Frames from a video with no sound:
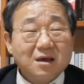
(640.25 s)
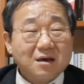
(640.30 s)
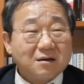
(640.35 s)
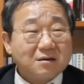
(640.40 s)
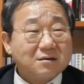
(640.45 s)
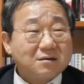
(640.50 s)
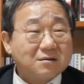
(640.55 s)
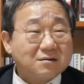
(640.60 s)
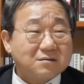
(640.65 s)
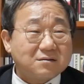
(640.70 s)

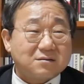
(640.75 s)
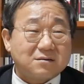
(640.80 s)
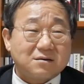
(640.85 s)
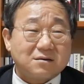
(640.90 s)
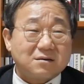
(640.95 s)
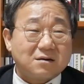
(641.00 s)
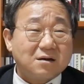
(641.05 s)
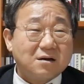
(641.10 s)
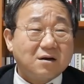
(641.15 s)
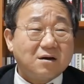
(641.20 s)
그런
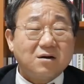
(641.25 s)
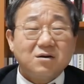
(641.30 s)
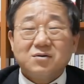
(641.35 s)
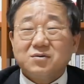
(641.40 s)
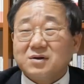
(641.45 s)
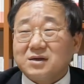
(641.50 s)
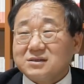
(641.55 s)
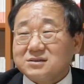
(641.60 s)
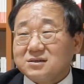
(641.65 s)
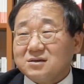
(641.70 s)
거를
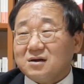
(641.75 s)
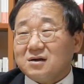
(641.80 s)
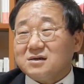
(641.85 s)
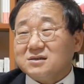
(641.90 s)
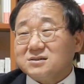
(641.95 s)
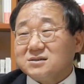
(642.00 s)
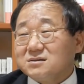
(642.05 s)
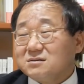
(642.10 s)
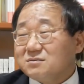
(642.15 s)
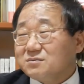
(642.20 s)
언론에서
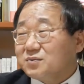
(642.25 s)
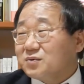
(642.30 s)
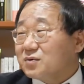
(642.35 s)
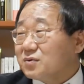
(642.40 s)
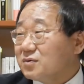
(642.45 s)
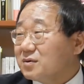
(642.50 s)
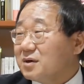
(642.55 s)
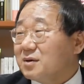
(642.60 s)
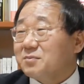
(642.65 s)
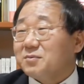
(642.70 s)
열심히
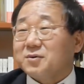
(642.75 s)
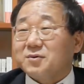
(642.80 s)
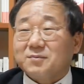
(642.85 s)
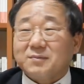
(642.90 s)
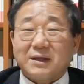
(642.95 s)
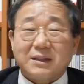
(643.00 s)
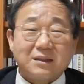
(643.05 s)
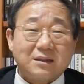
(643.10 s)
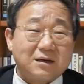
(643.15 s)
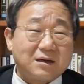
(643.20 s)
프로그램으로
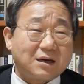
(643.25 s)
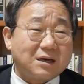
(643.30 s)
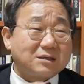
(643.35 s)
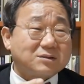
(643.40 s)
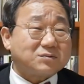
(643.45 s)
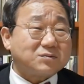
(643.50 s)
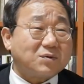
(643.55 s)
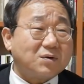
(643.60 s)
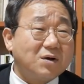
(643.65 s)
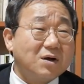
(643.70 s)

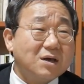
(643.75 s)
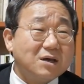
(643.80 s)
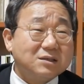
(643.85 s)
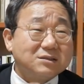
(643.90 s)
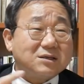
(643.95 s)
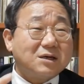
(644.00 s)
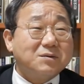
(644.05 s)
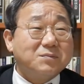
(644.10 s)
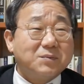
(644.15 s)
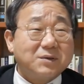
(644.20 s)
만들어가지고
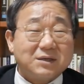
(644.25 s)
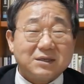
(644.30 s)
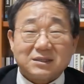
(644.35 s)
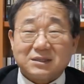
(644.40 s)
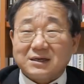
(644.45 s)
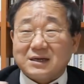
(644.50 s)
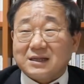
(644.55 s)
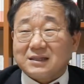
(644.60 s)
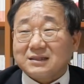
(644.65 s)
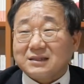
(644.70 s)

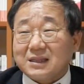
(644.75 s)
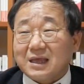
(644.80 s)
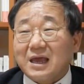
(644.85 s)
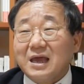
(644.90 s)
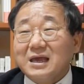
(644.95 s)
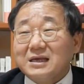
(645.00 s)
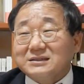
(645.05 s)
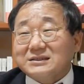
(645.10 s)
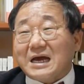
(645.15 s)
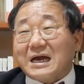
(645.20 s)
젊은이들한테
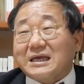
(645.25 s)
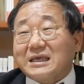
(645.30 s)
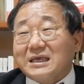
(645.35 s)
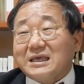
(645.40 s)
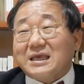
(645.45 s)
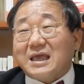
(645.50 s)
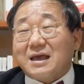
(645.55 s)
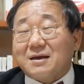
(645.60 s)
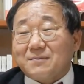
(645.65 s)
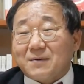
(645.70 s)

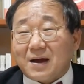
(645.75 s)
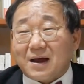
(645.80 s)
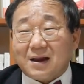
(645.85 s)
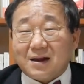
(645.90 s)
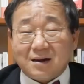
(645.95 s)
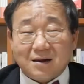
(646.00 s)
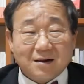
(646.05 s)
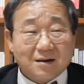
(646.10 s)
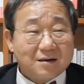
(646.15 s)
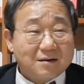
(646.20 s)

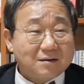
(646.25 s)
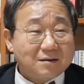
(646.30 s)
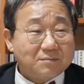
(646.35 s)
자기개발,